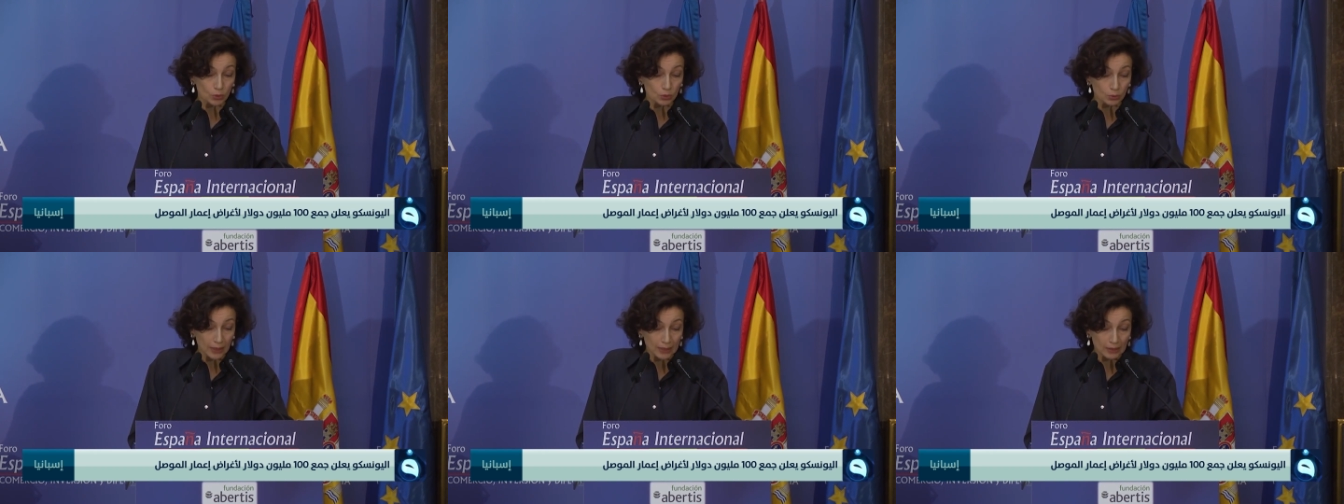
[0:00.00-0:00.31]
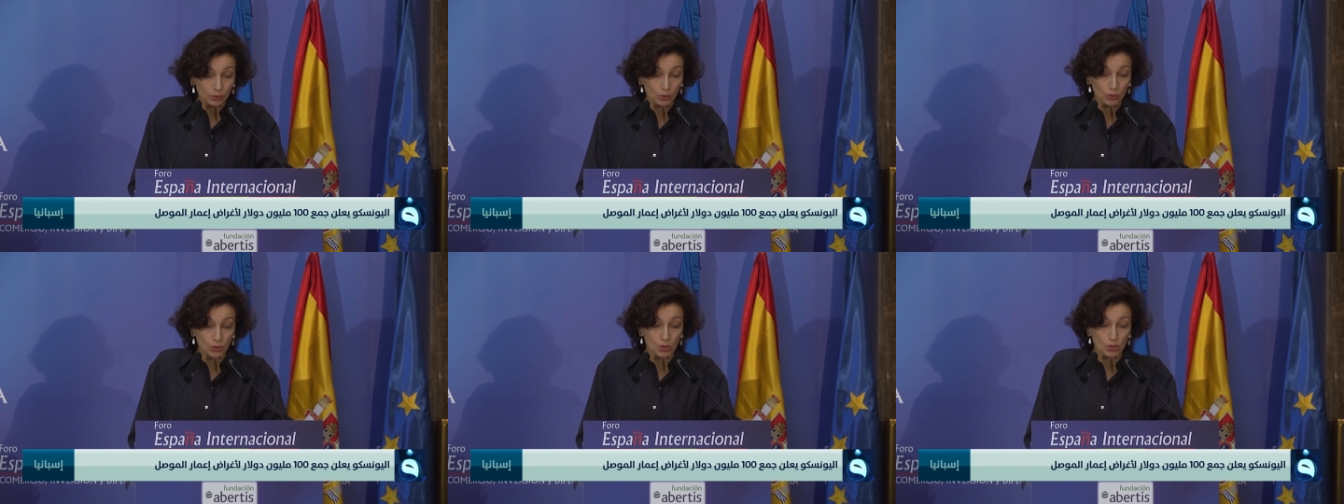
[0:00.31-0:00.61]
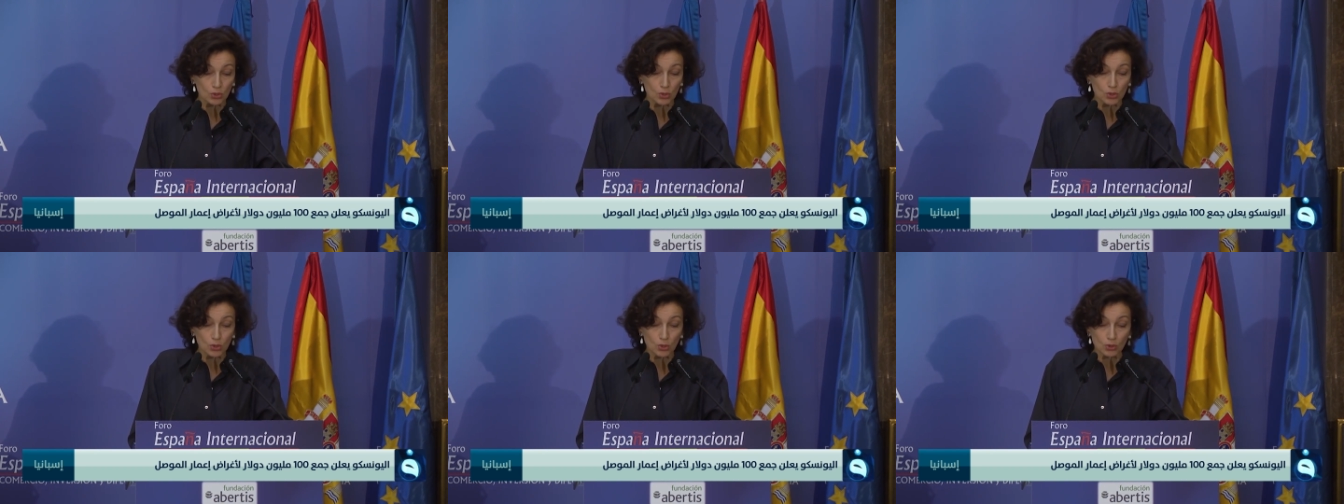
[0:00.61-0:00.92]
من
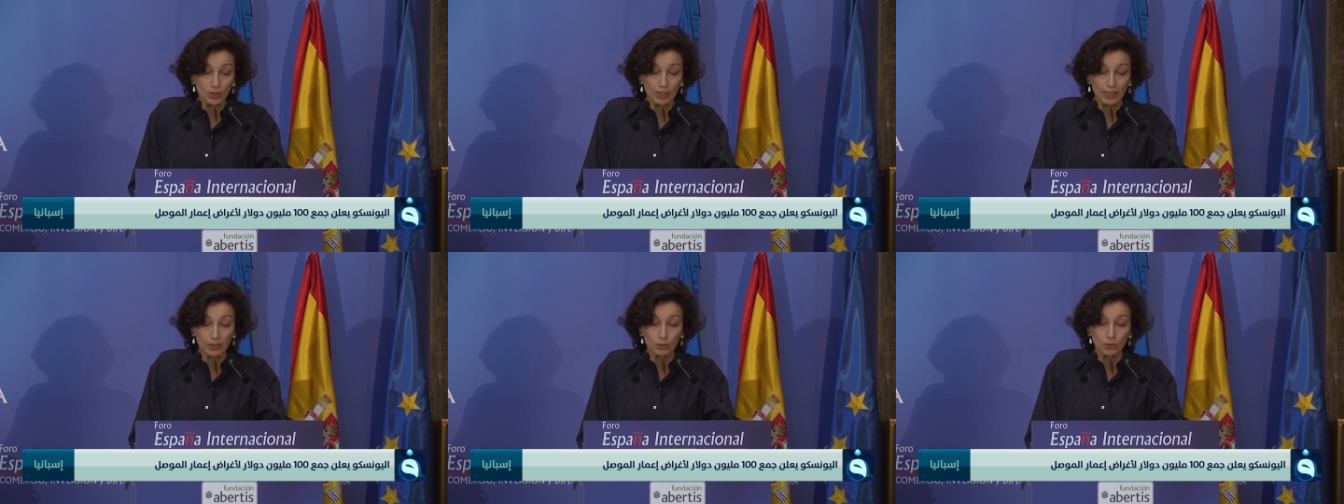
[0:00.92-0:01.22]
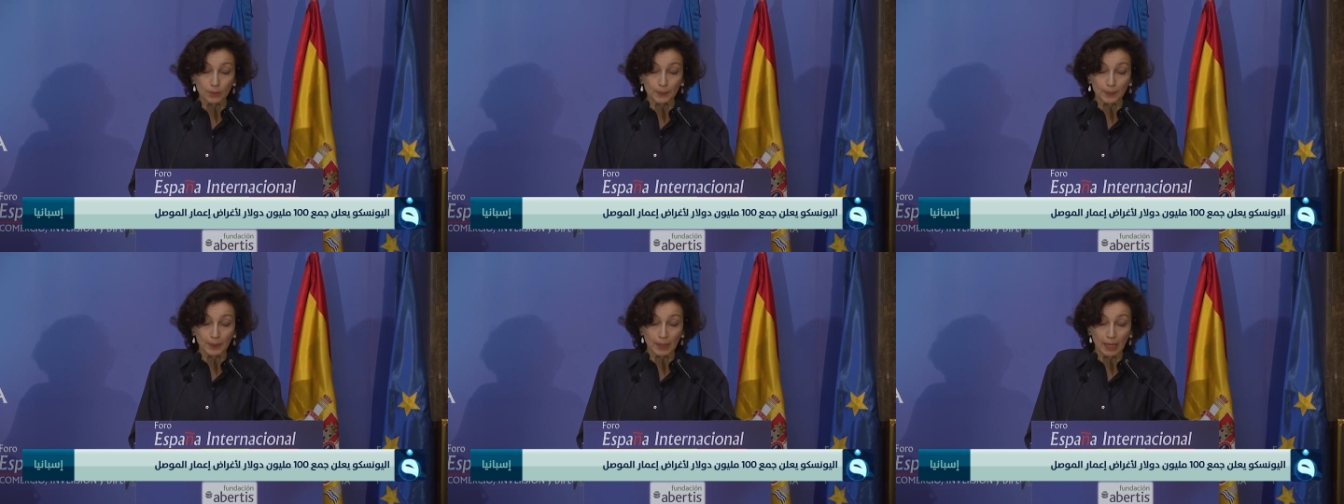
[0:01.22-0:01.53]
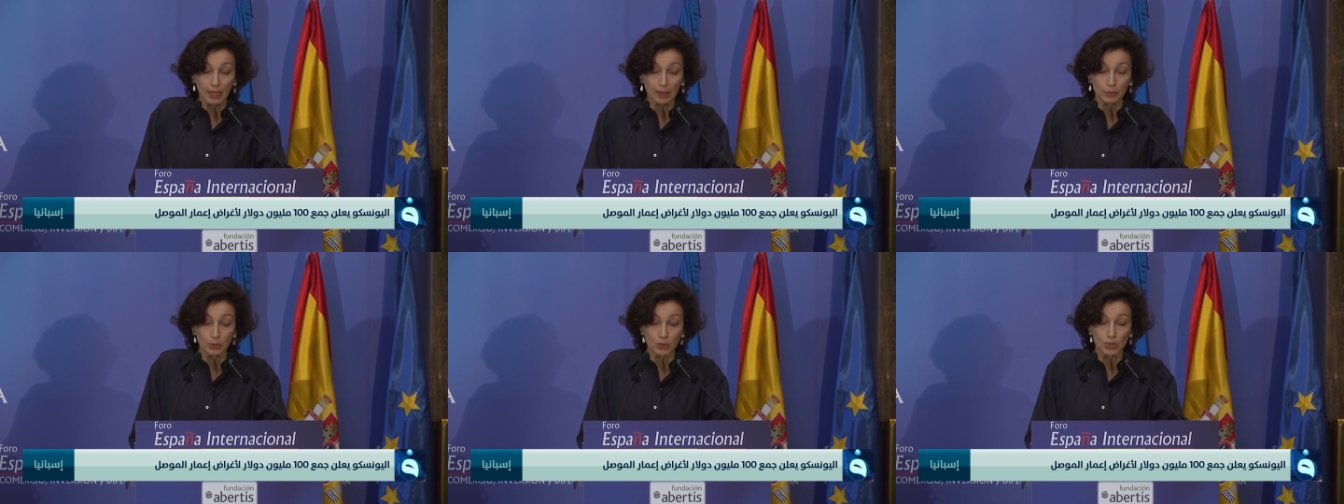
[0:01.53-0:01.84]
ضمنها 50
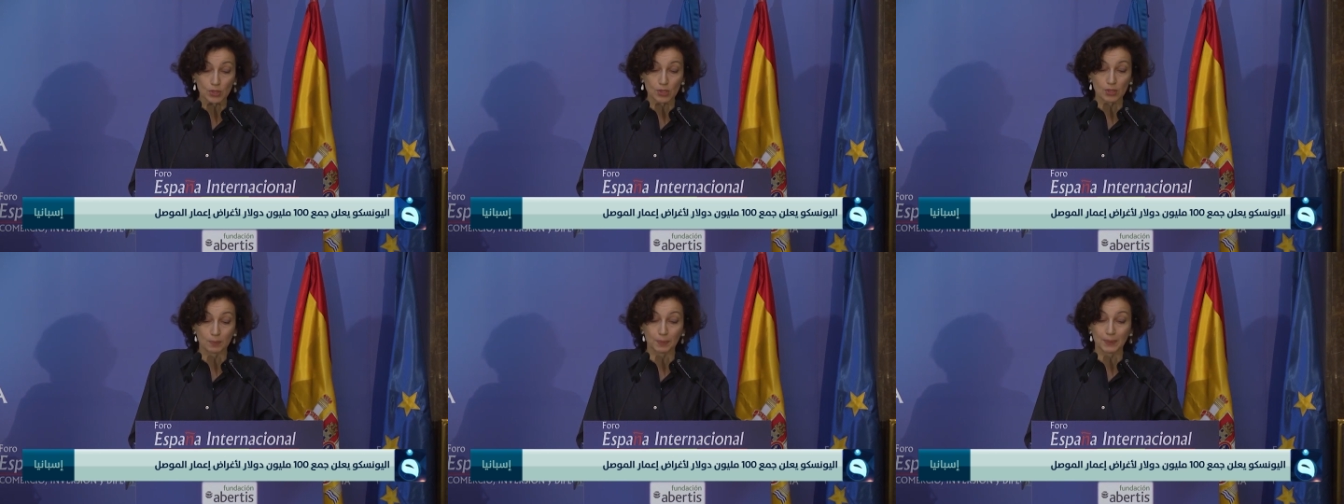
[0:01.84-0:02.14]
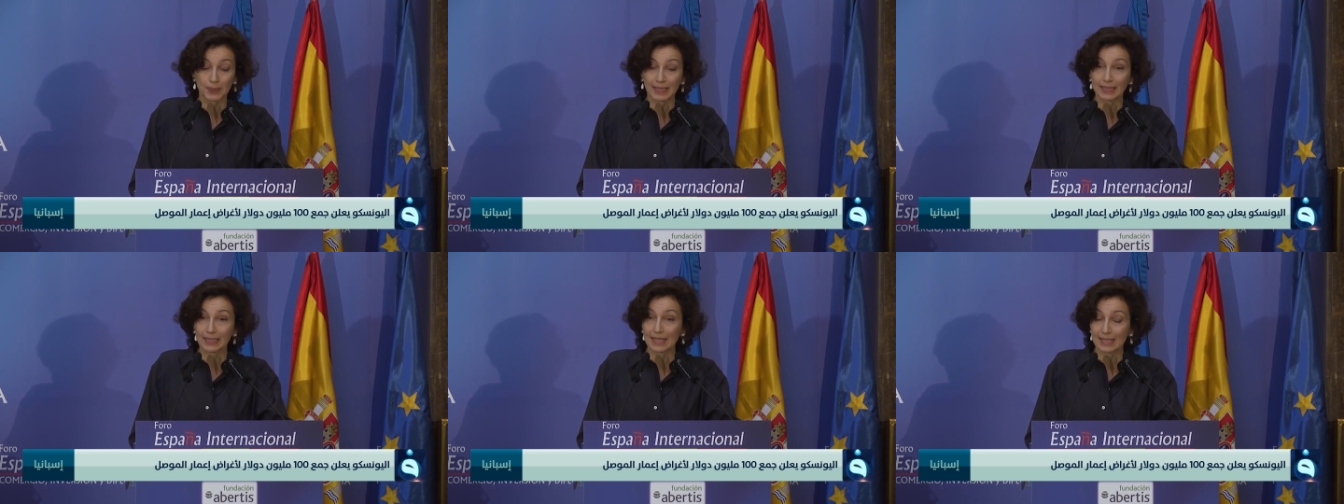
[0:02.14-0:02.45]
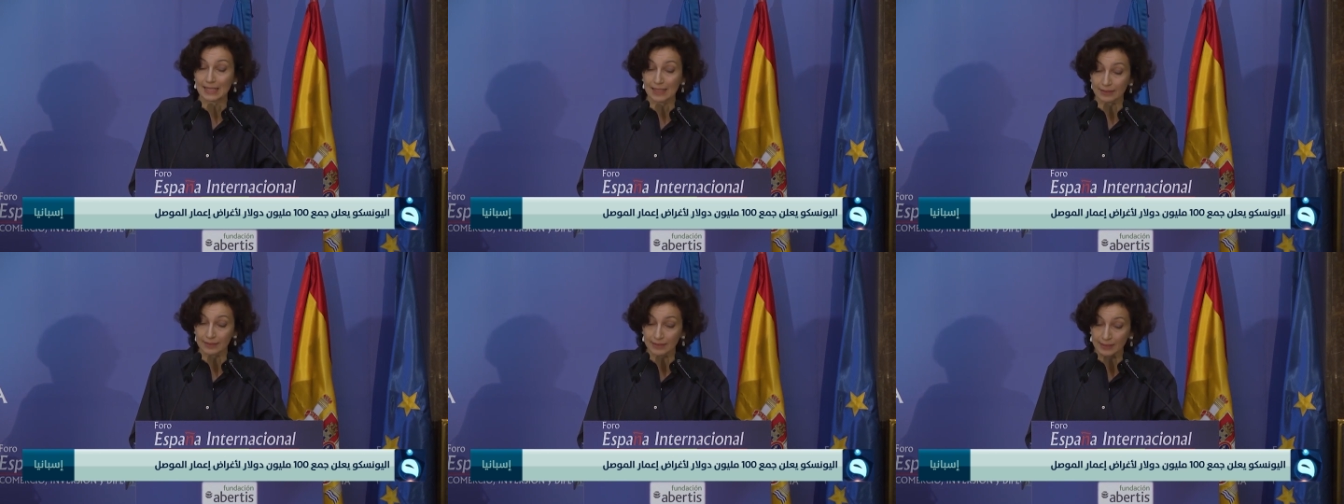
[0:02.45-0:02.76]
مليون دولار
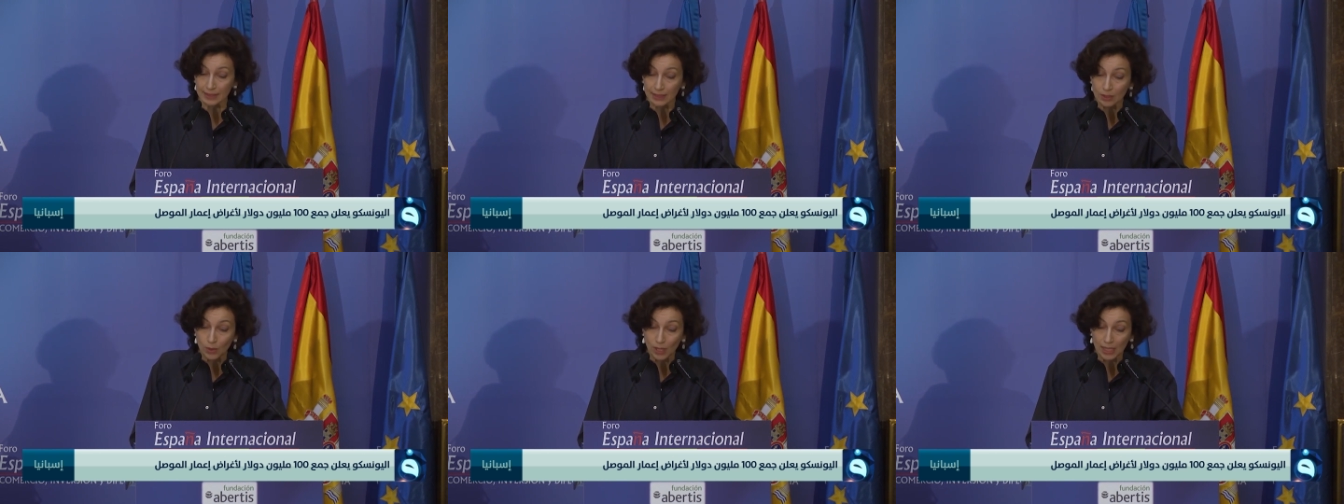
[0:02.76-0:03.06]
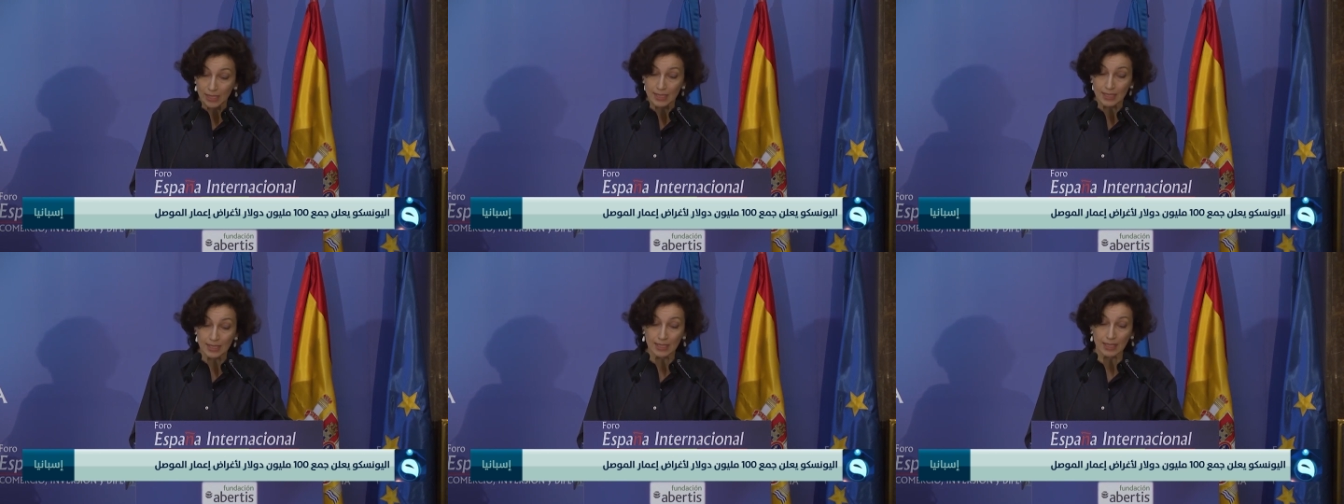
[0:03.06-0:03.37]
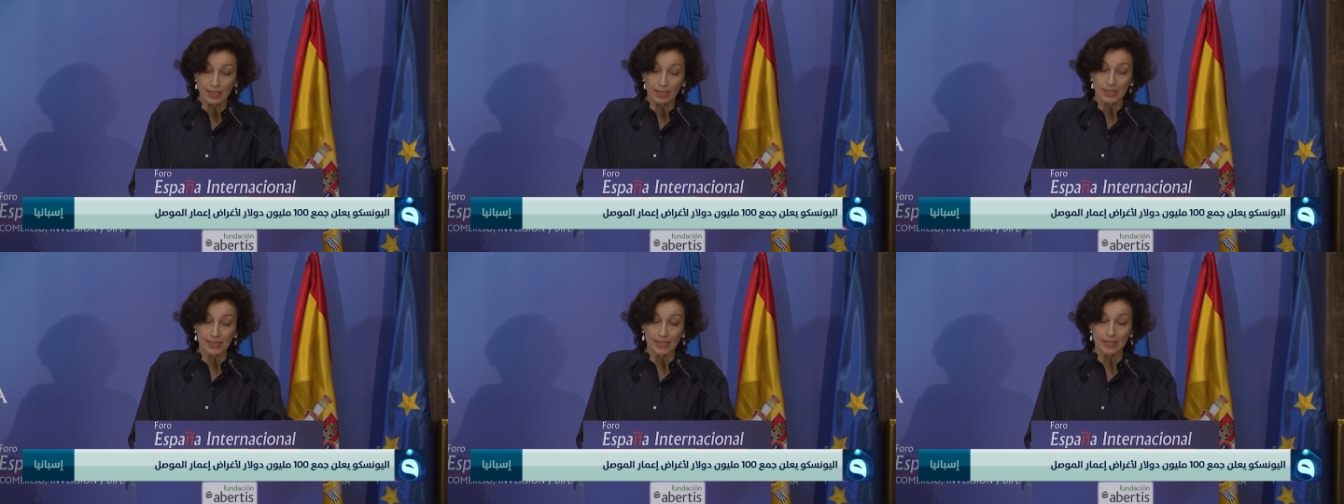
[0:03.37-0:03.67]
مقدم من دولة
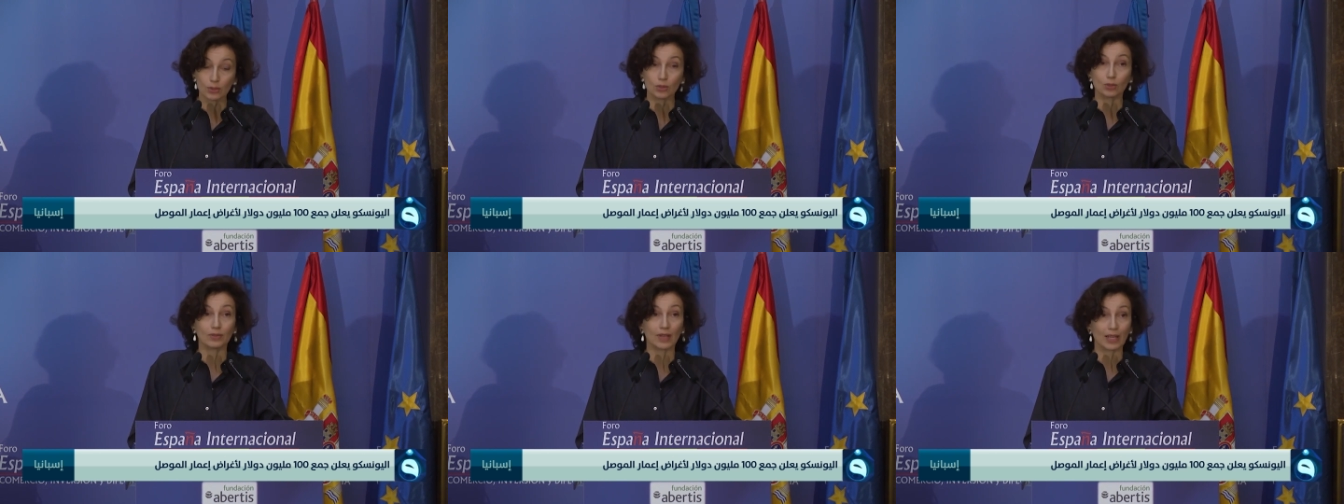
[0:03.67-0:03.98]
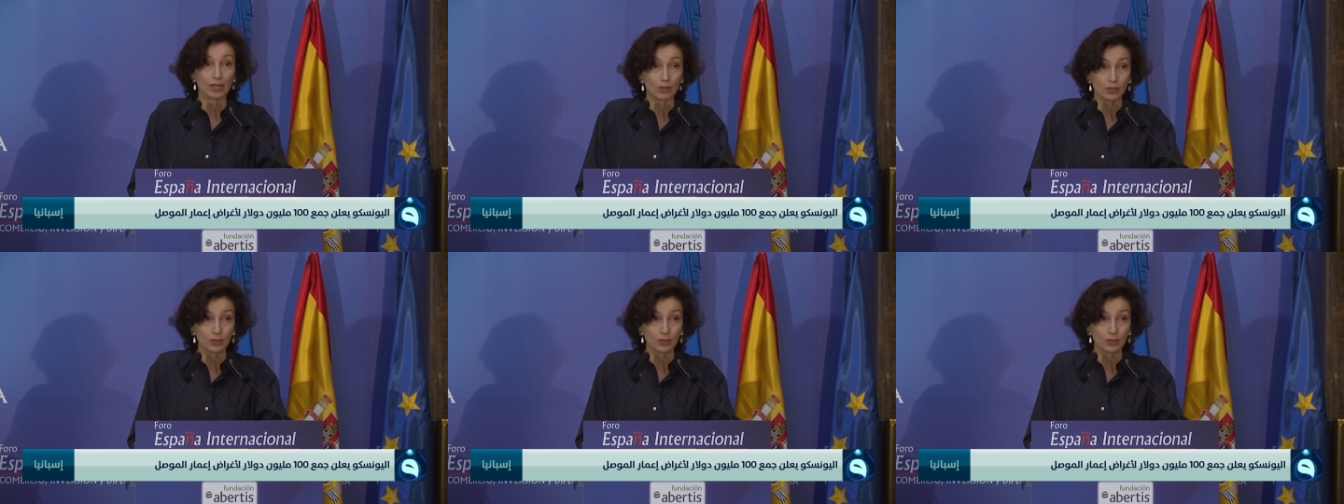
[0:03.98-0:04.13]
الإمارات